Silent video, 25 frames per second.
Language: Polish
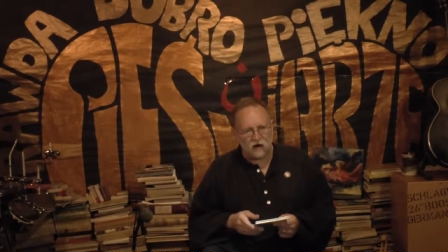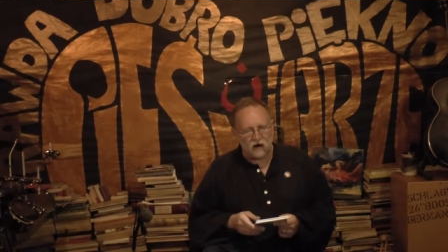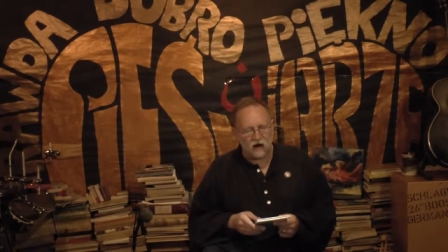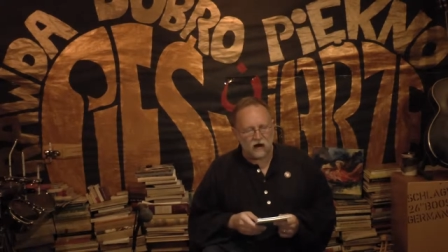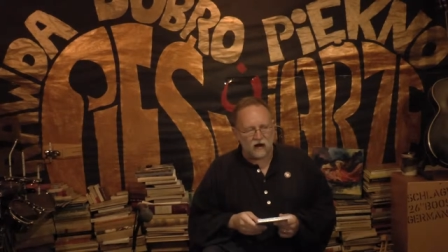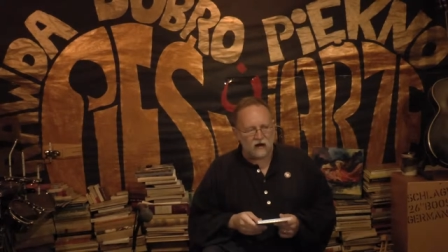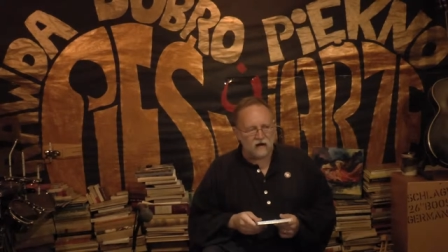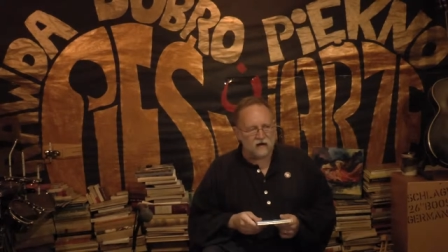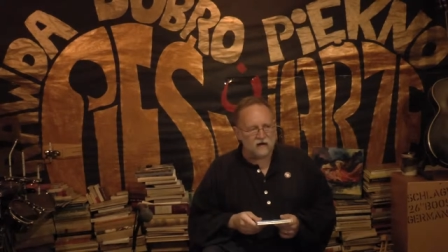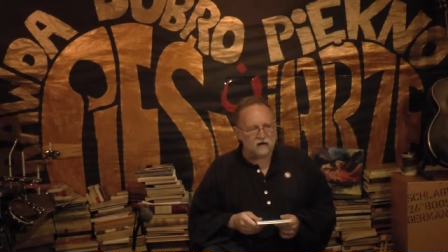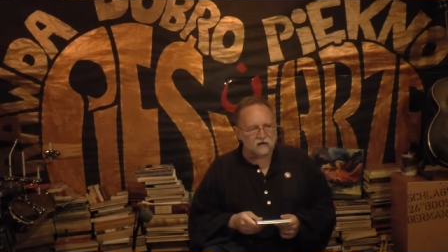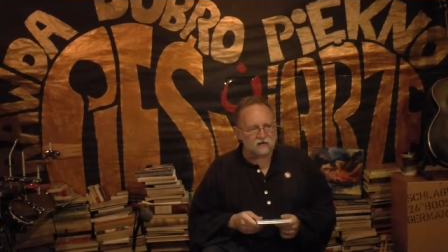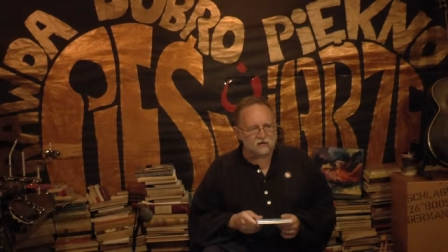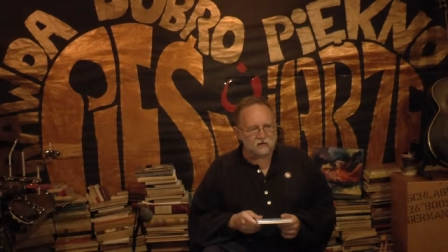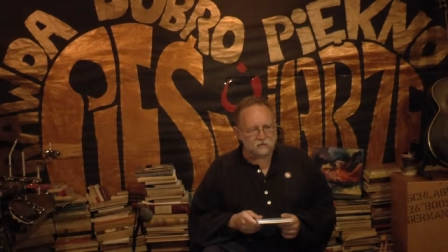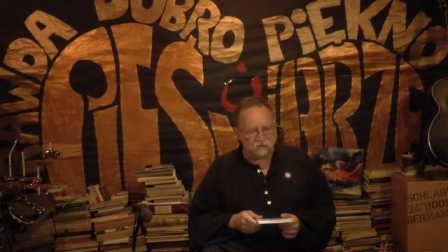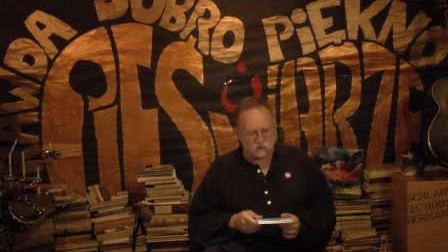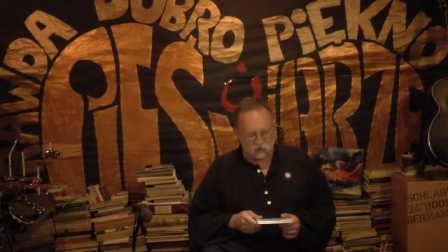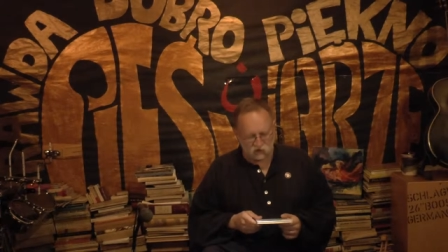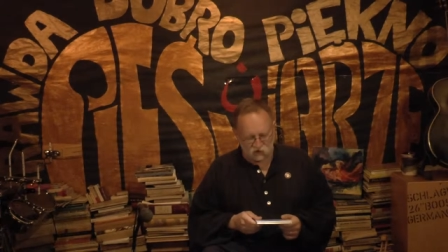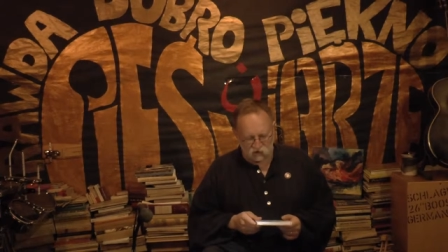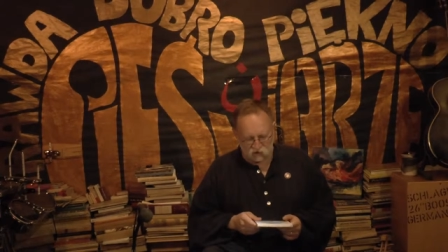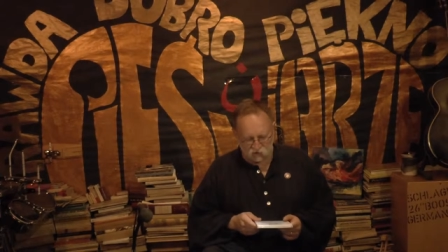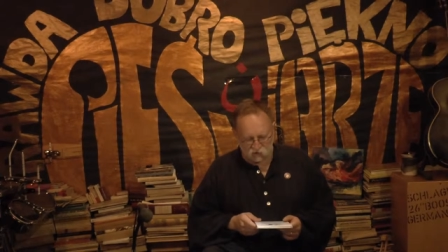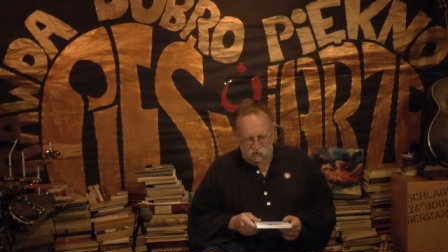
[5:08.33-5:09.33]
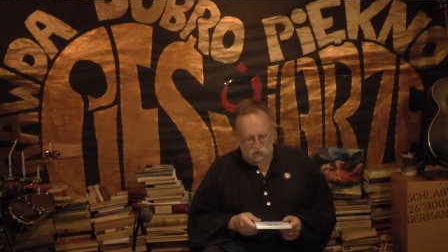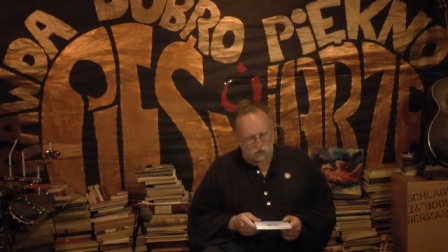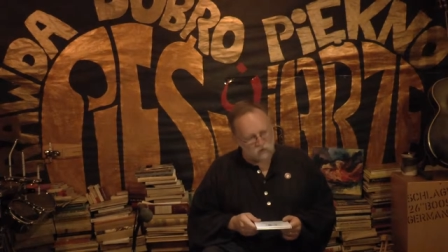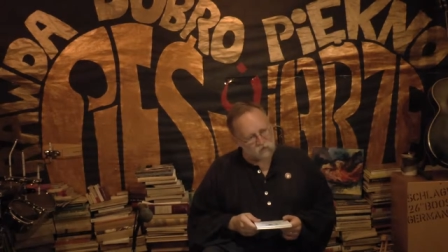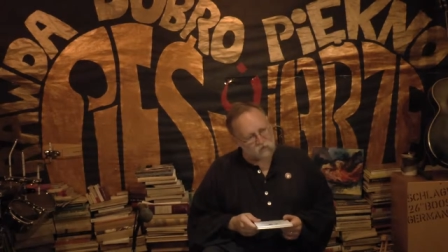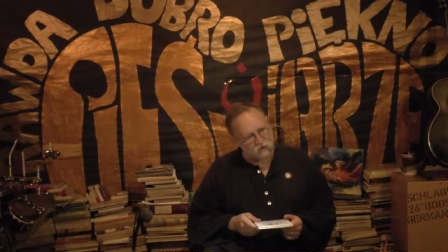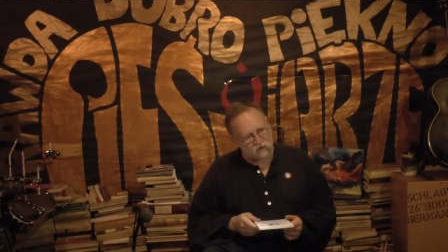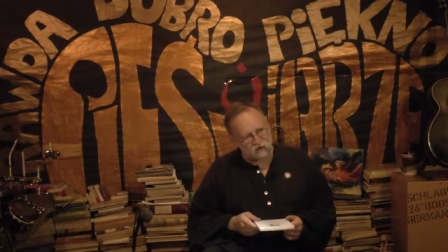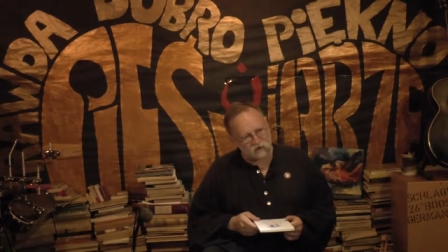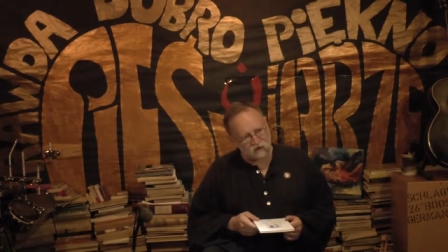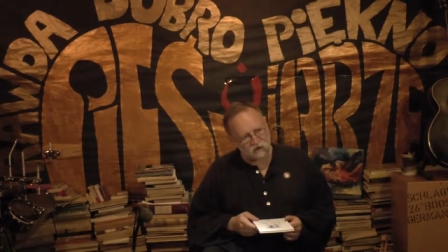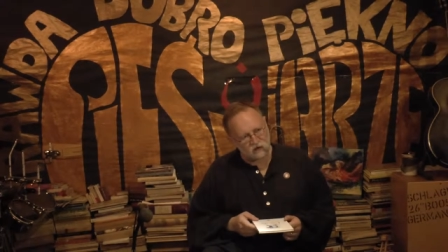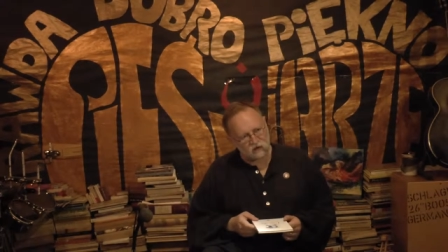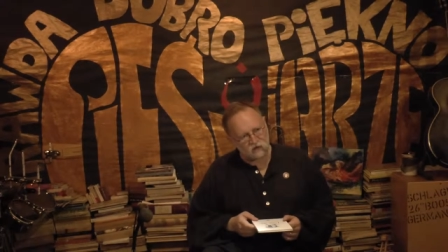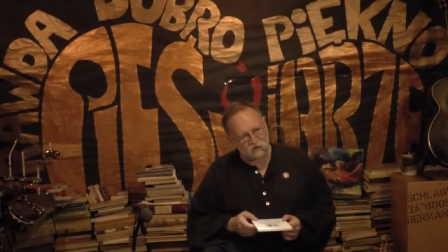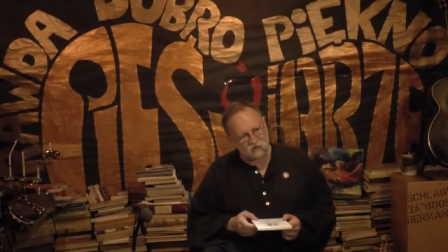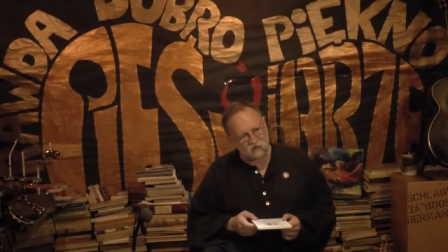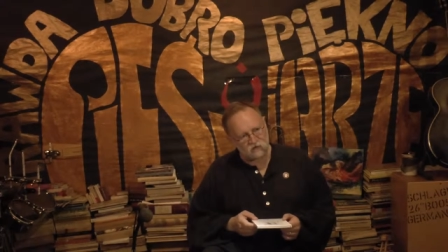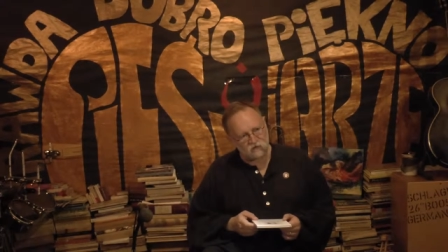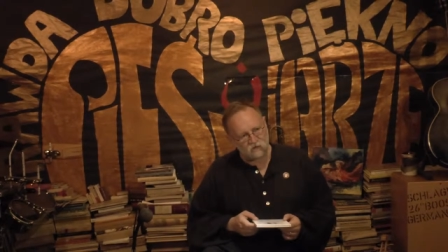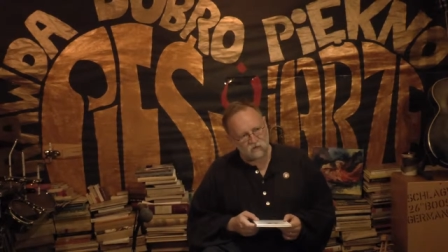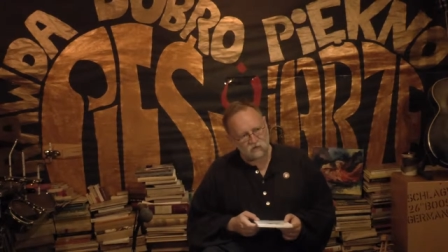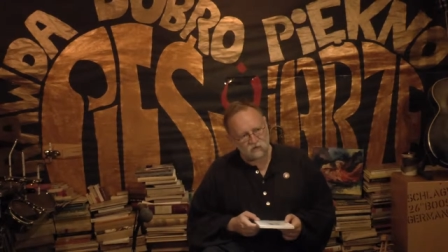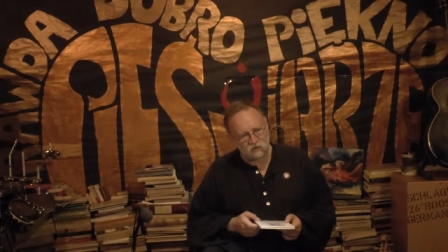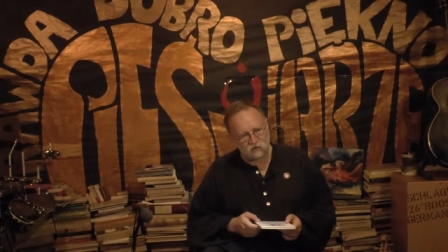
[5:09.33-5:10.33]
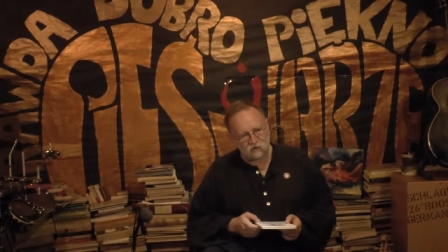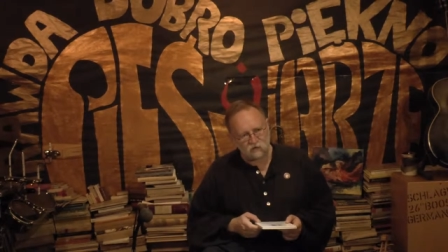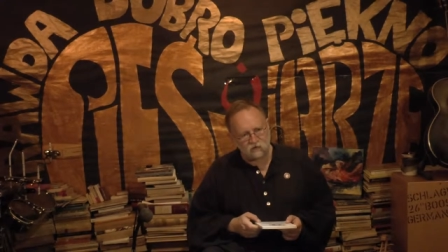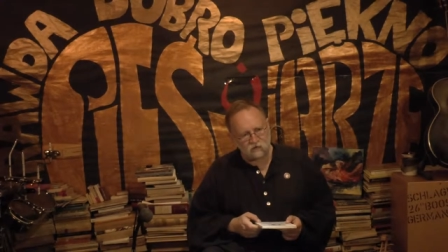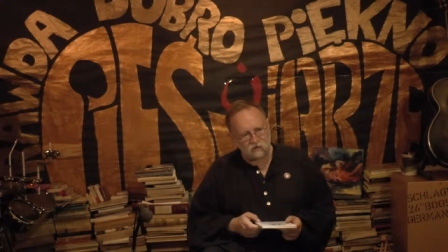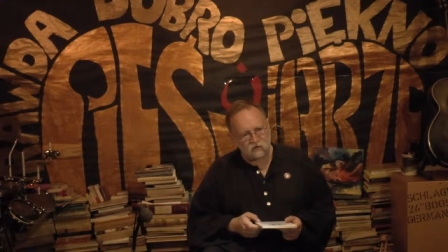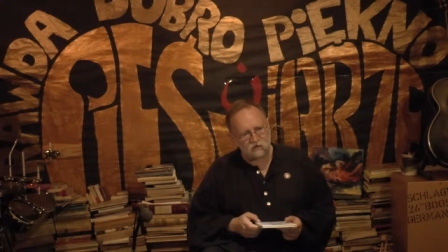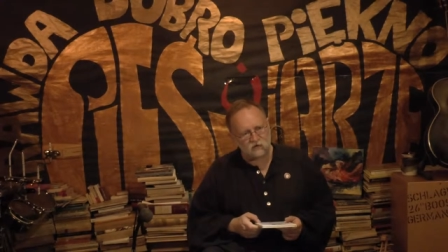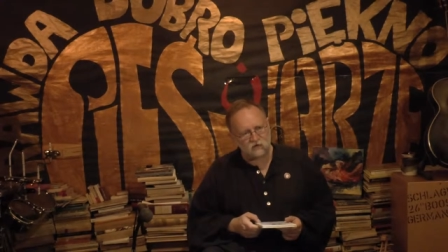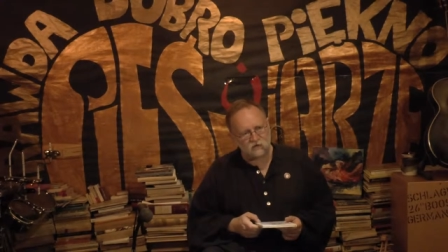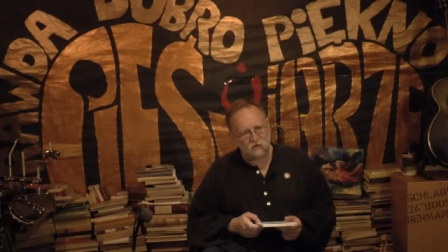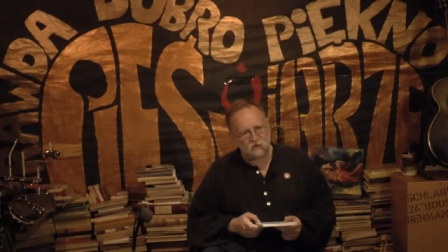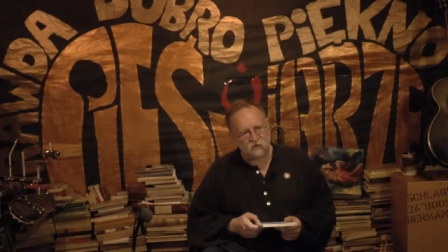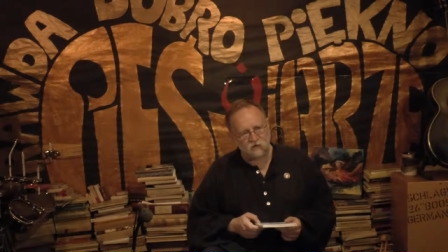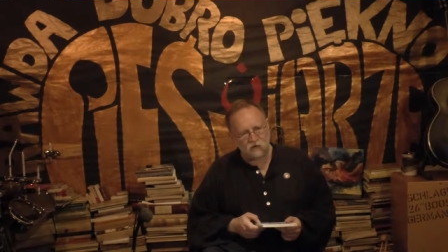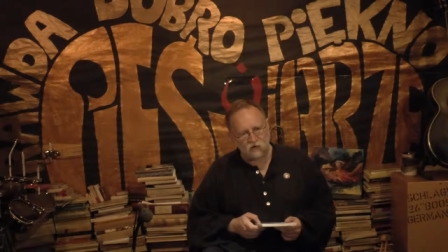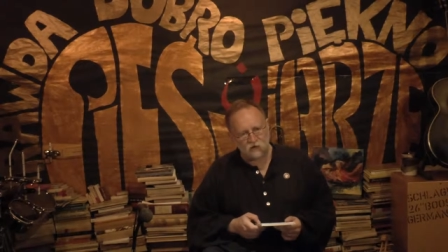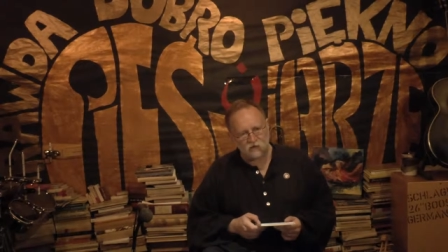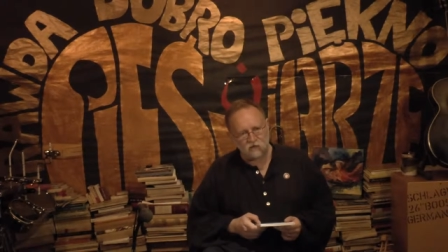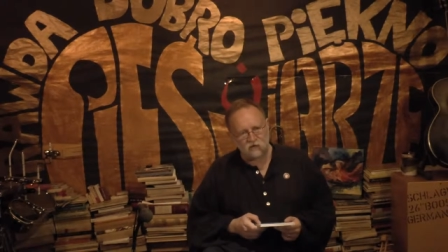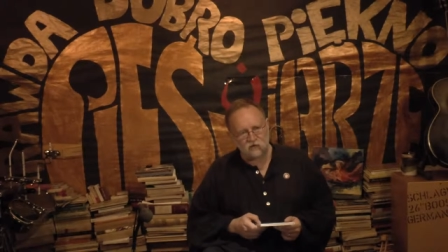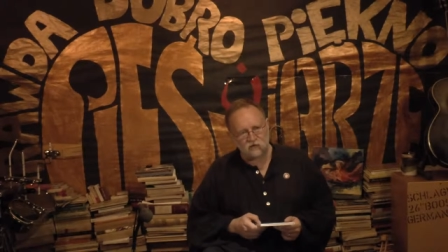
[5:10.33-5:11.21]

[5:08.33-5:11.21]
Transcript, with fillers: ale jak się przyjrzymy dokładnie jego żywotowi,